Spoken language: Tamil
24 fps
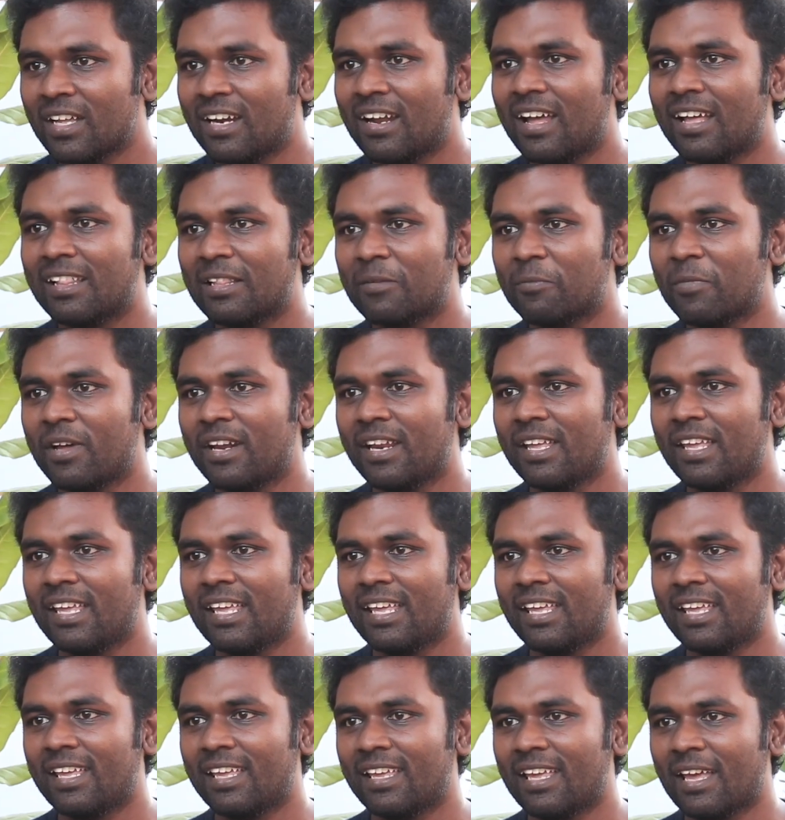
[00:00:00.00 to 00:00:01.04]
நான் இந்த மாதிரி
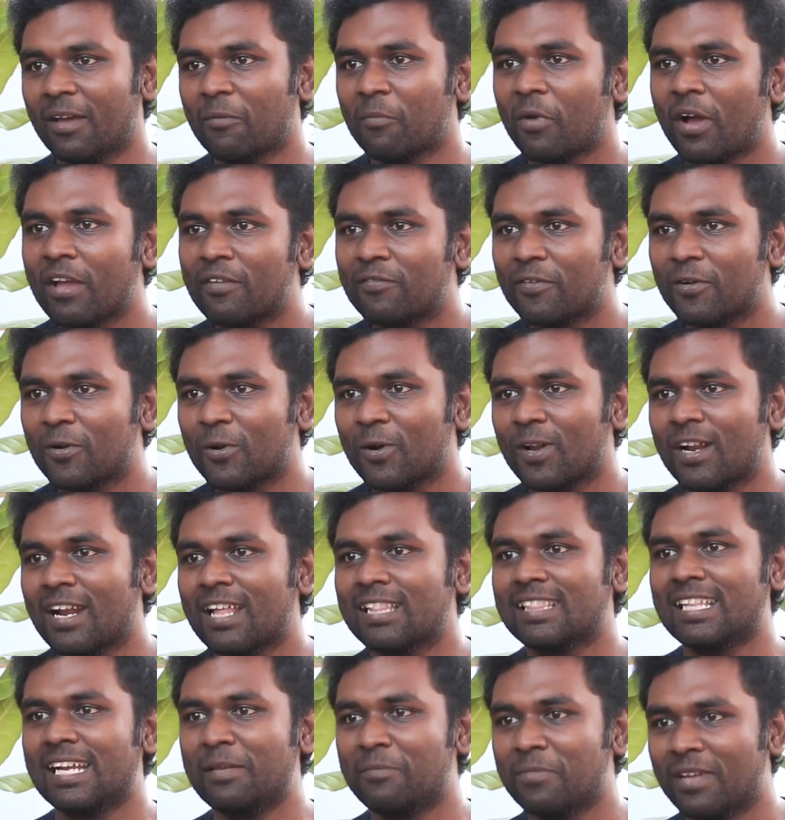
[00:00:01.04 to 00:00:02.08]
என் பாய் ஃப்ரெண்டோட
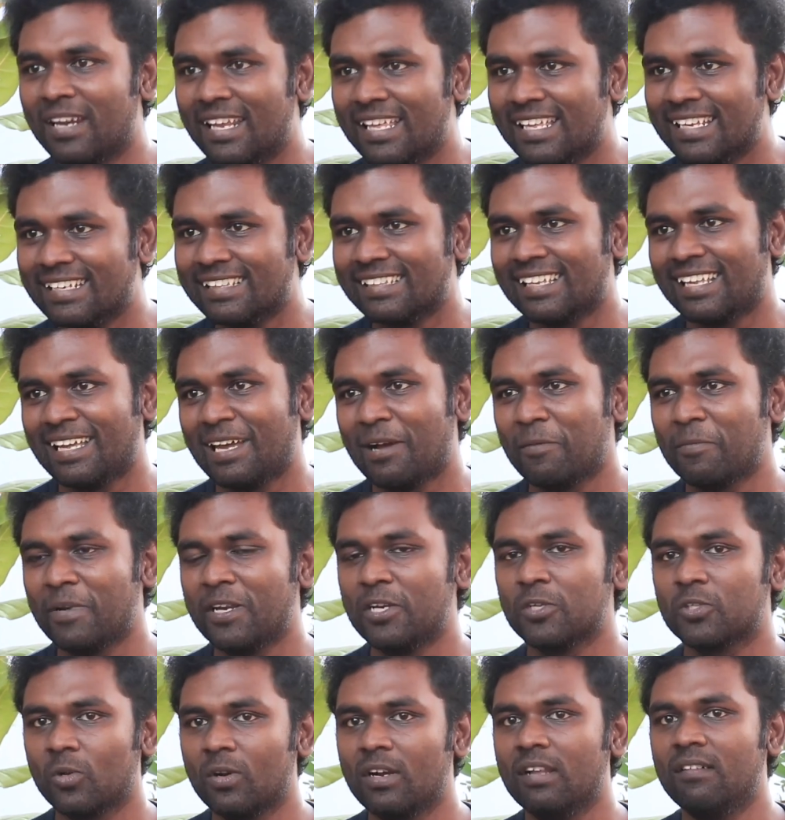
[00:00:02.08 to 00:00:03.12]
நான் தனிமையில் இருந்தேன்
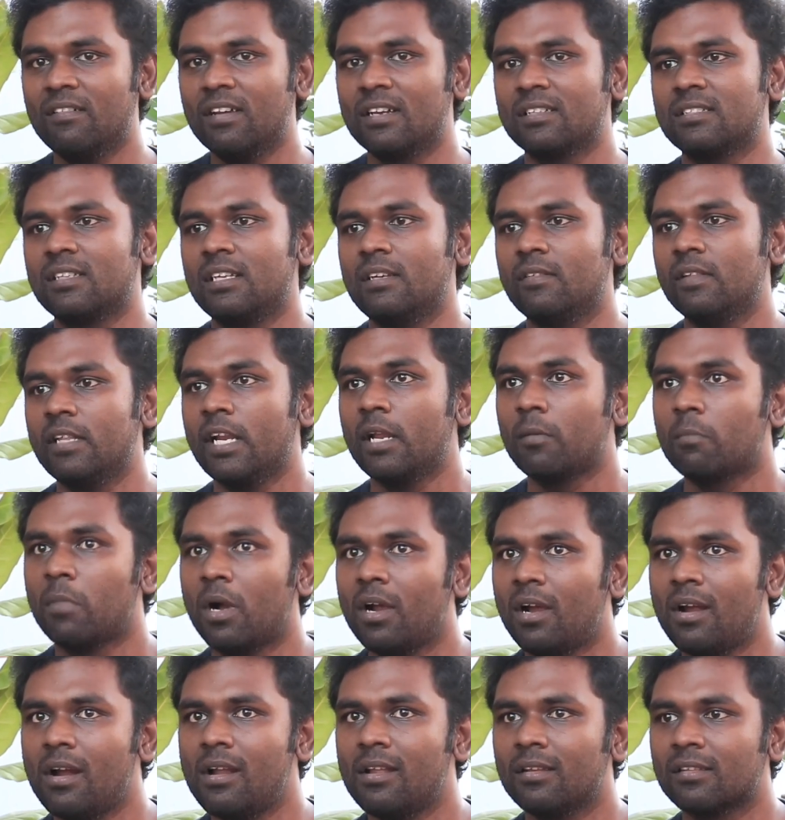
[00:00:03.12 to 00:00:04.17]
அப்படின்னு சொல்ல வர சீன் வந்து எனக்கு
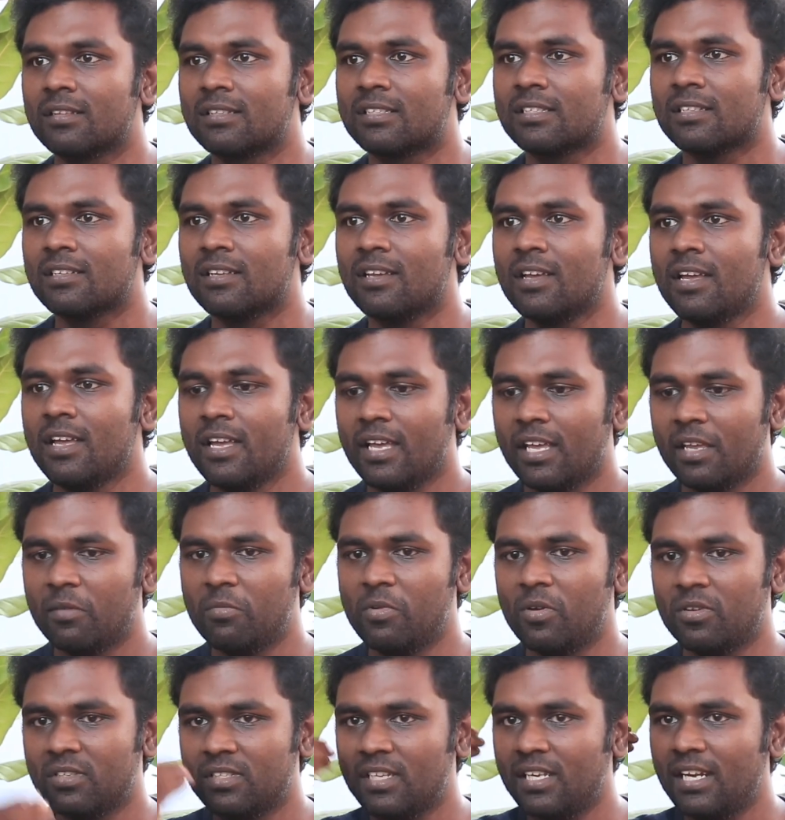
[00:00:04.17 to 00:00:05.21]
பக்குன்னு இருந்துச்சு
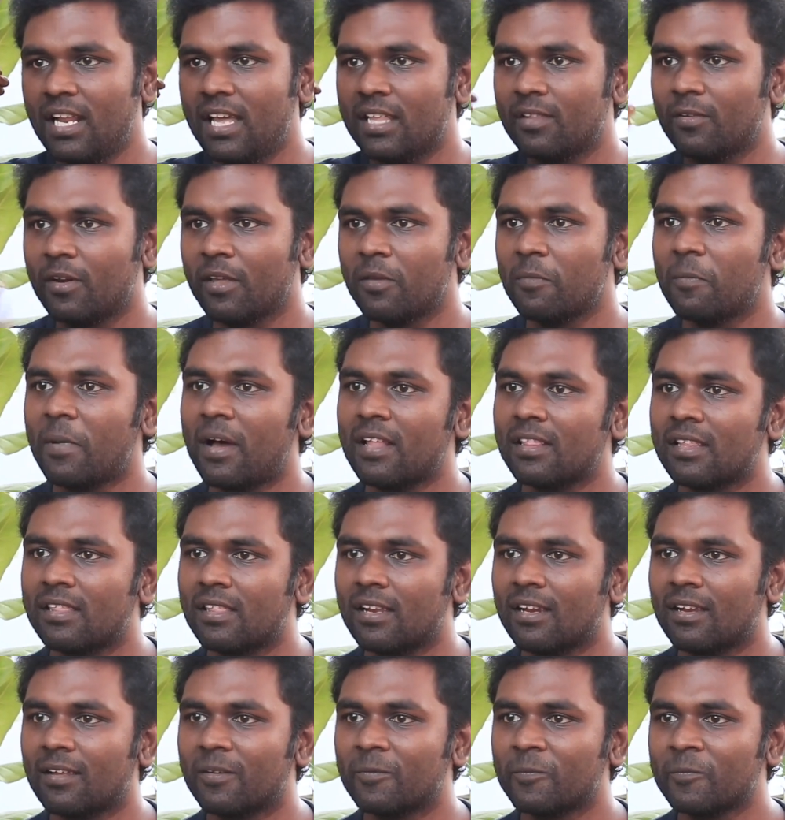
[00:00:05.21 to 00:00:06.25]
இப்படி ஒரு சீன் நான் இது வரைக்கும் பார்த்ததே
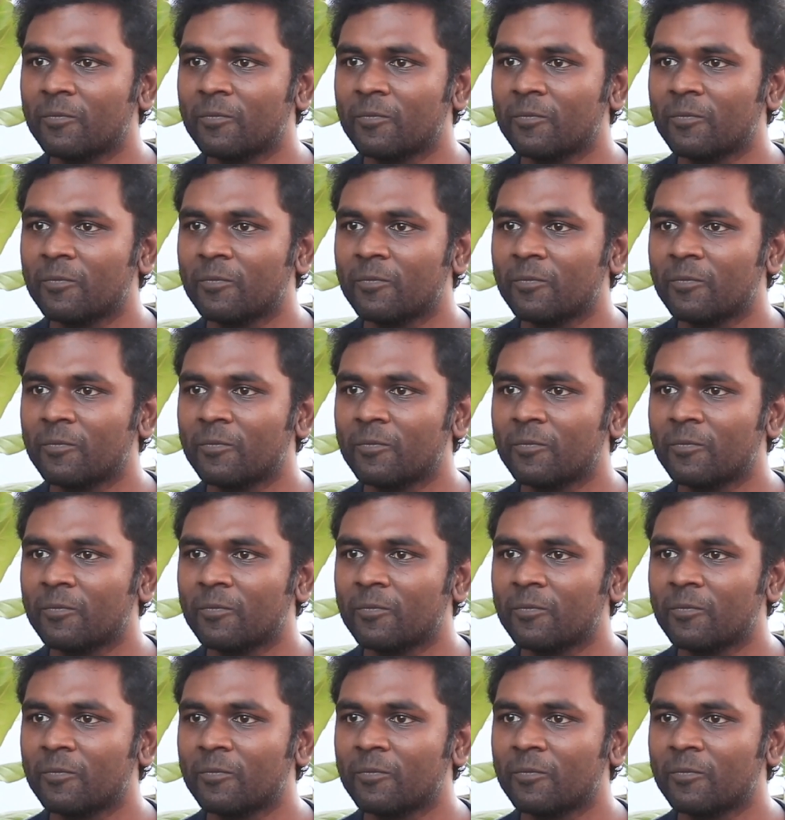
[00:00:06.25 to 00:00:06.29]
இல்லை